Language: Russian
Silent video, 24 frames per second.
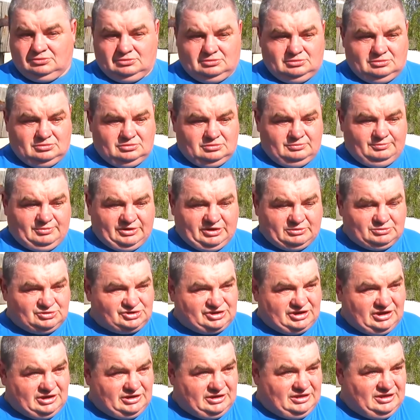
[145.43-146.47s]
Ну, потому
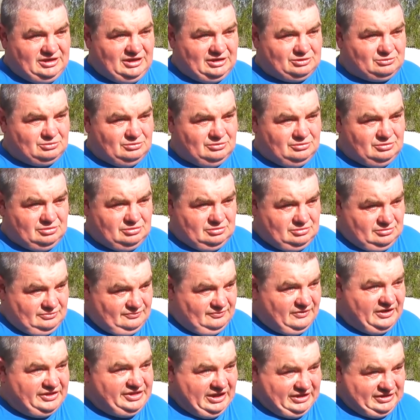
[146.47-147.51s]
что нету,
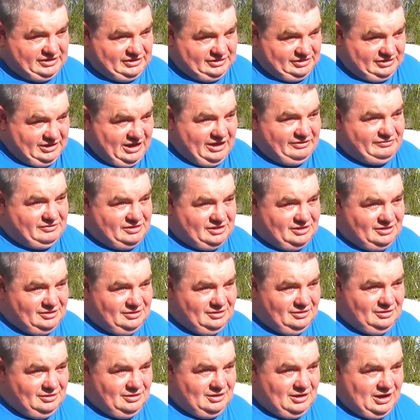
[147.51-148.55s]
вода-то давит,
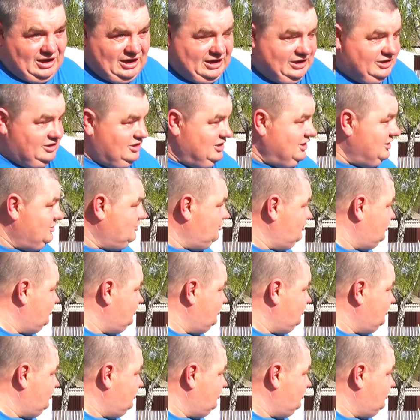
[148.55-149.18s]
а ей